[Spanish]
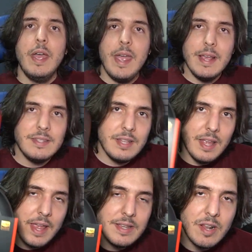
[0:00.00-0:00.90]

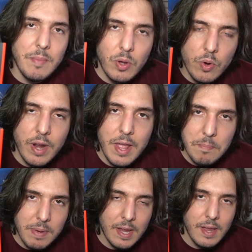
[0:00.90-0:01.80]
este es el mejor
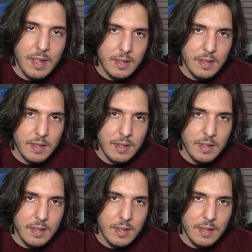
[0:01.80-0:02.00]
empaque que he